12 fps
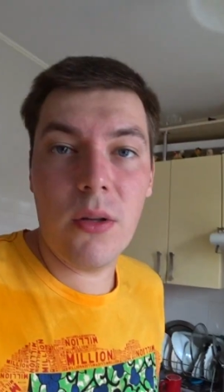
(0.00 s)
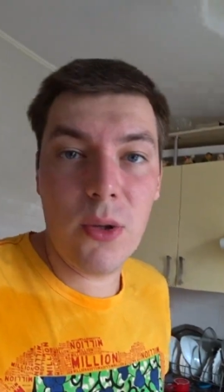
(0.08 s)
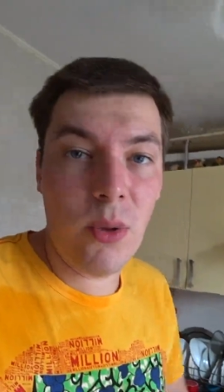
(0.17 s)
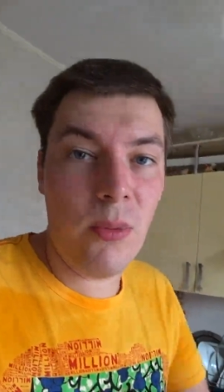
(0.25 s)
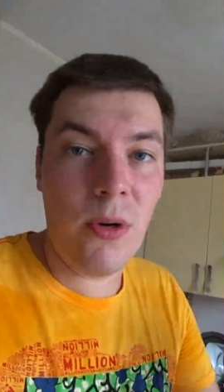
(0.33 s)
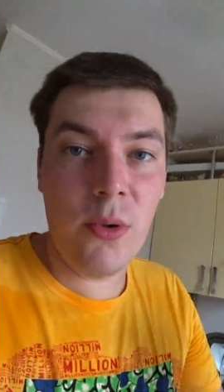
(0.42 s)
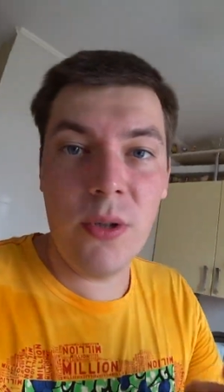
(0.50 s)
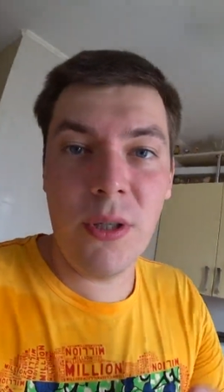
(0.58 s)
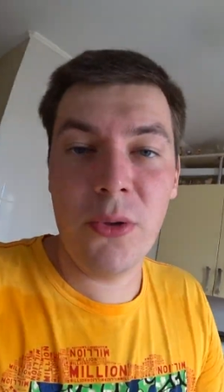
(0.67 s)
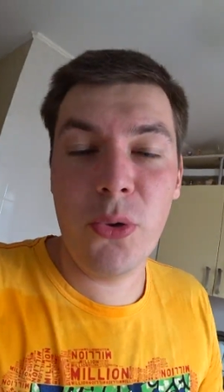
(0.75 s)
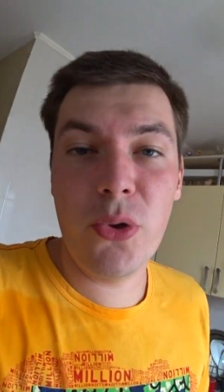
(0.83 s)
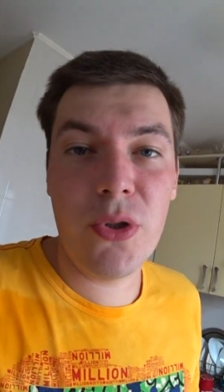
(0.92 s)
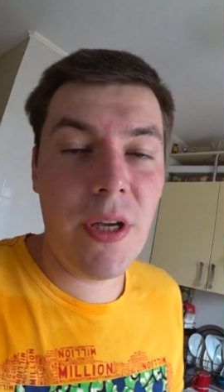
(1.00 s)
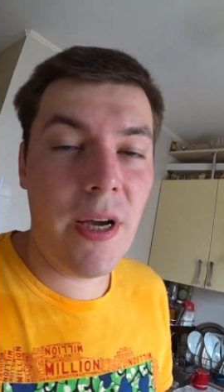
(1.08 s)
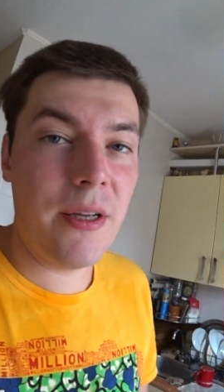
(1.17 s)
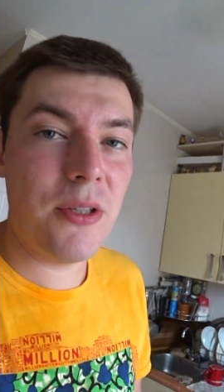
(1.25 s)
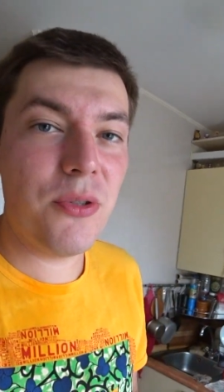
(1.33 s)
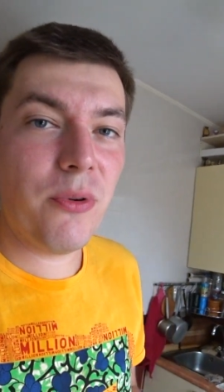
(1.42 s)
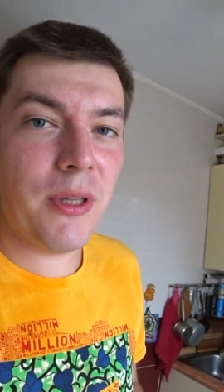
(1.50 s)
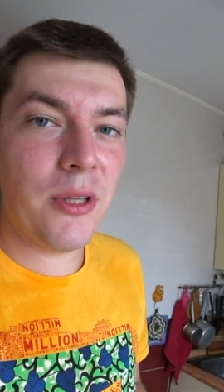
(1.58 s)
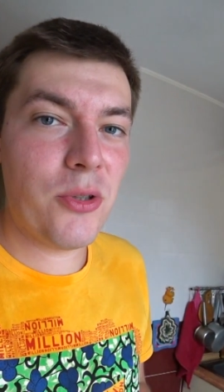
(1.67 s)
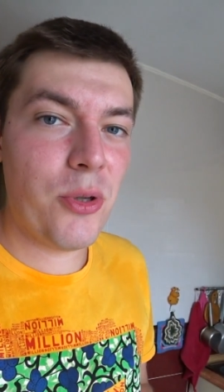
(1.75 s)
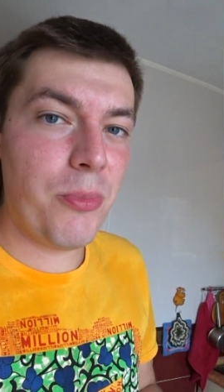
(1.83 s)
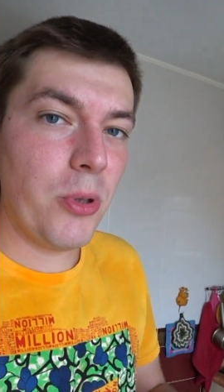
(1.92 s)
Доброе утро, друзья! И сегодня
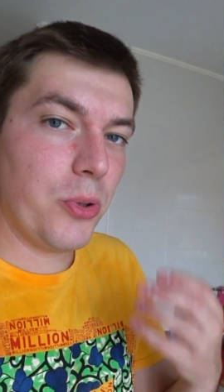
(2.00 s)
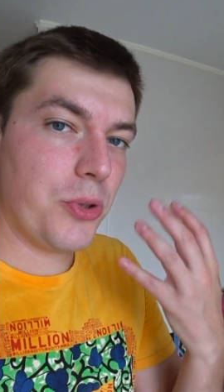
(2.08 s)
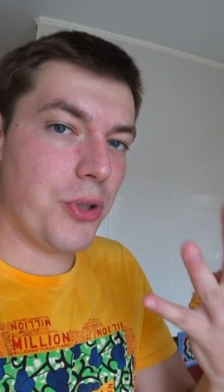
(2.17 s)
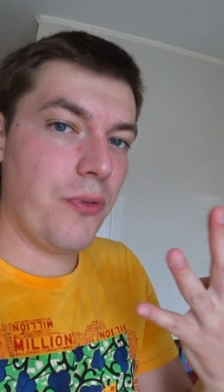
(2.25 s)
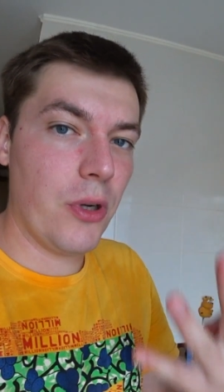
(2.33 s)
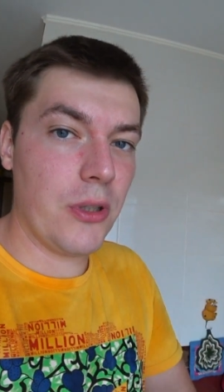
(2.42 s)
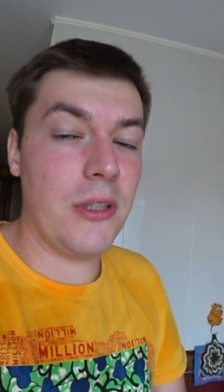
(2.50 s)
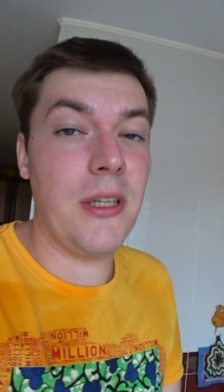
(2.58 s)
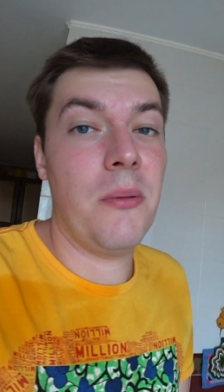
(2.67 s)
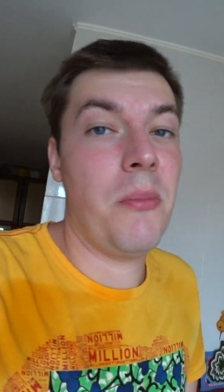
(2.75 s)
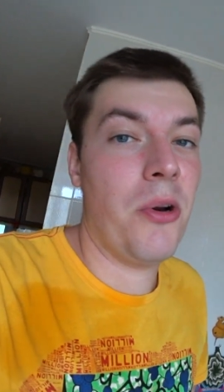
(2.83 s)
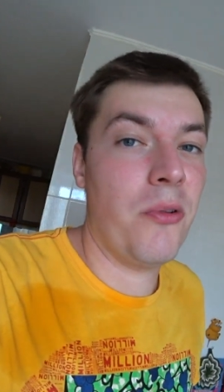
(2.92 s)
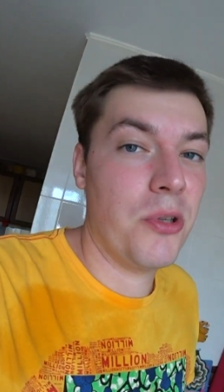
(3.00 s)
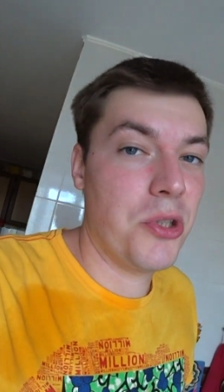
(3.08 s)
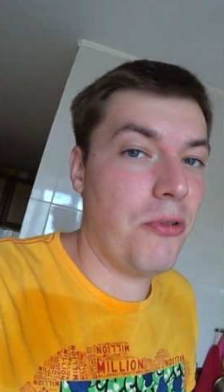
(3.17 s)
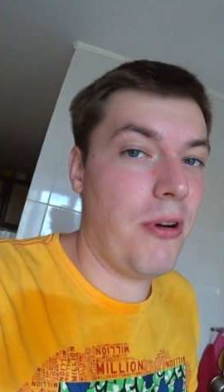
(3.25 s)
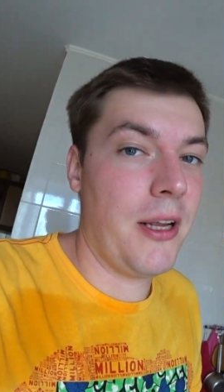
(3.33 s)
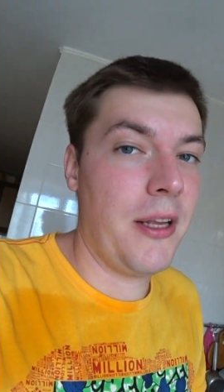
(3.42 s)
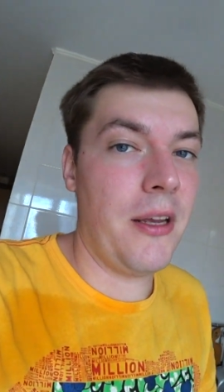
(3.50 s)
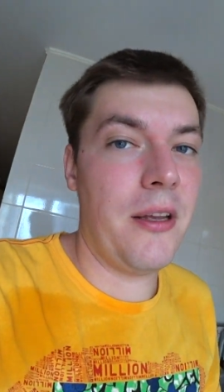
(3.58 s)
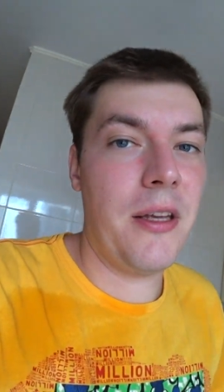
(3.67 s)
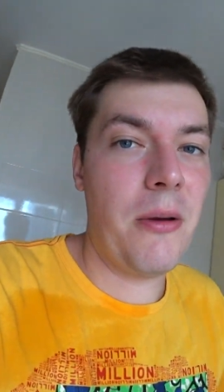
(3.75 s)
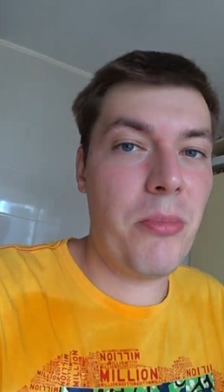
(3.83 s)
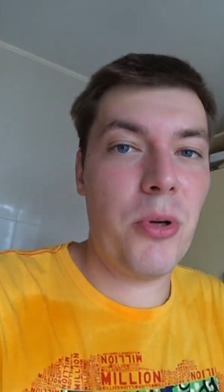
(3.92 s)
наступил четвертый день моего выживания.
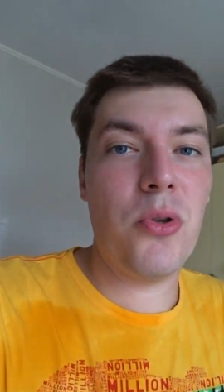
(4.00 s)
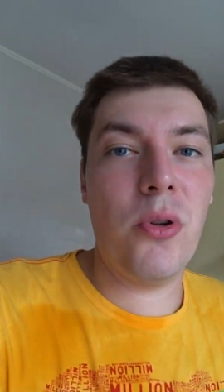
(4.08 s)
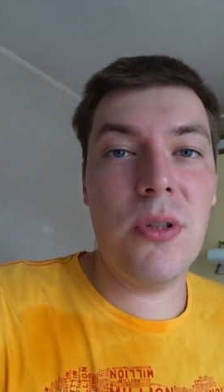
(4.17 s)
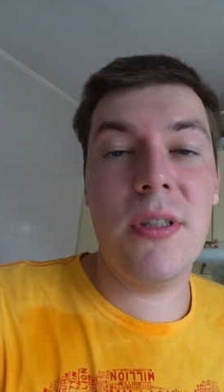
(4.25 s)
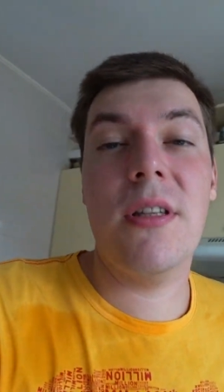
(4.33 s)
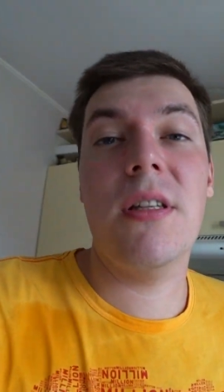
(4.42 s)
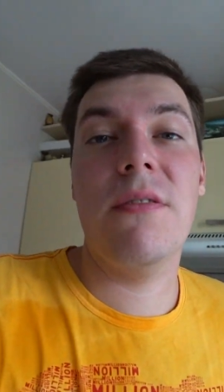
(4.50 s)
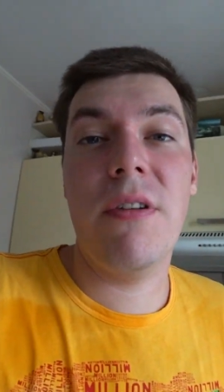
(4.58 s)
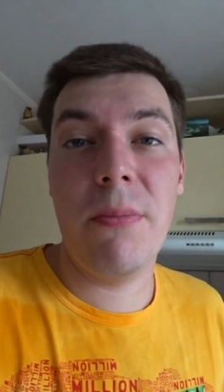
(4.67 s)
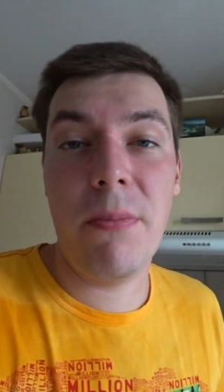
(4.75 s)
Я пришел со своей